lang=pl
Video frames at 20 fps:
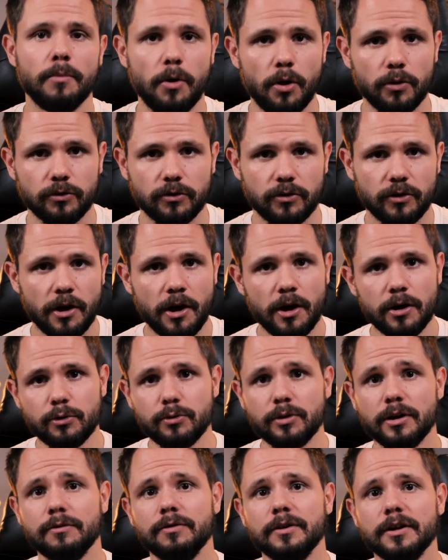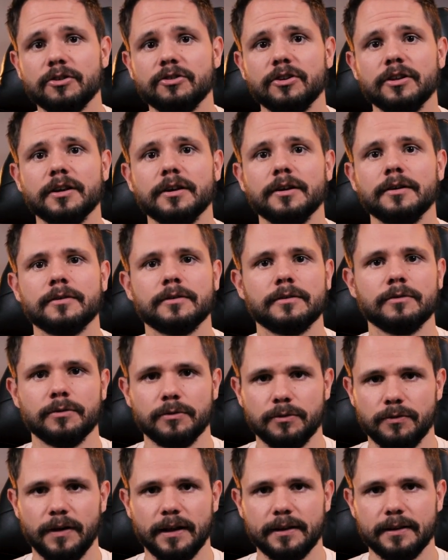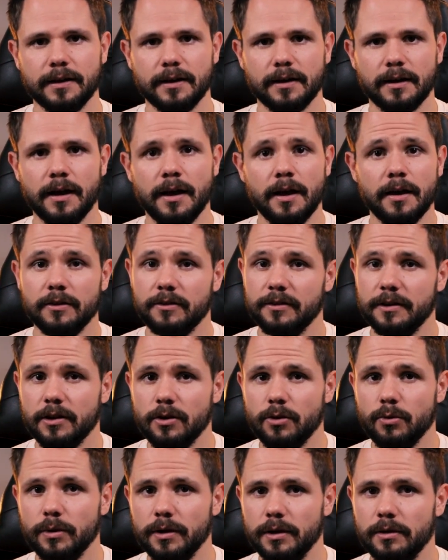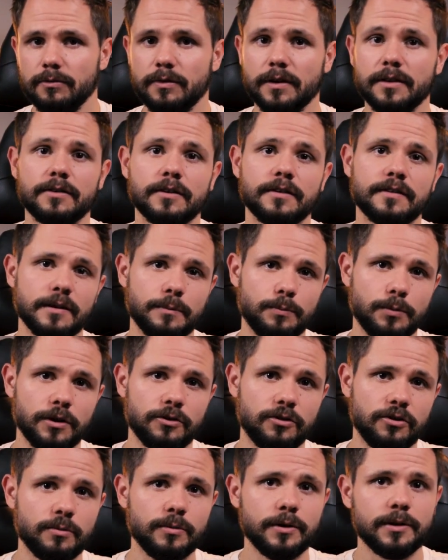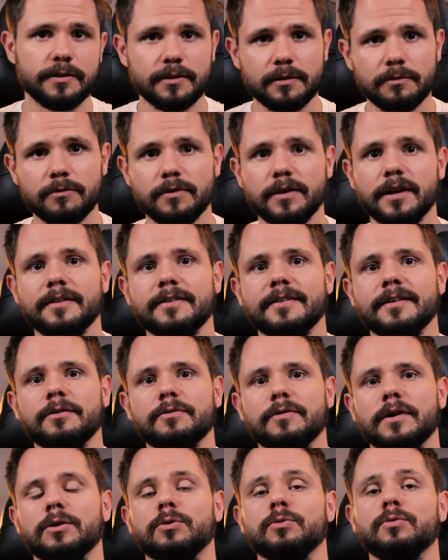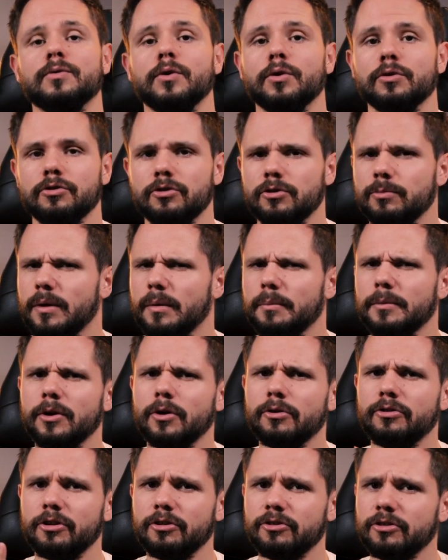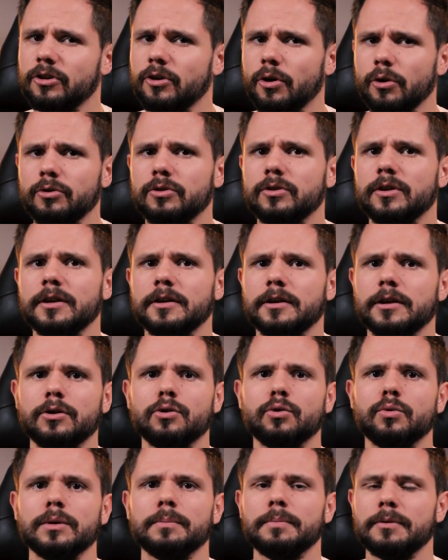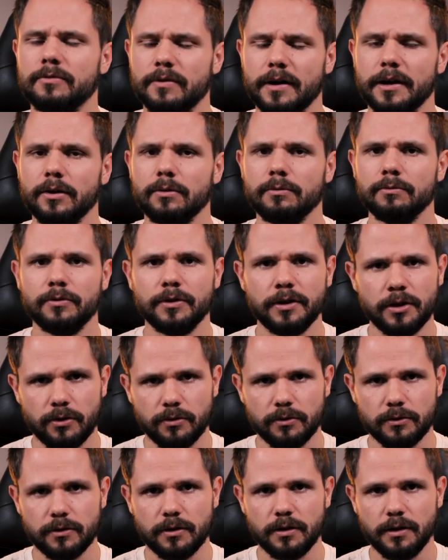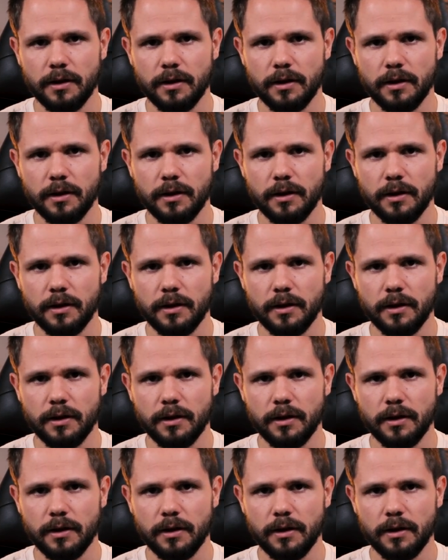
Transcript: moc która wyrażana jest w watach. Z reguły im więcej zapłacimy, tym więcej watów otrzymamy, chociaż i od tej reguły bywają wyjątki.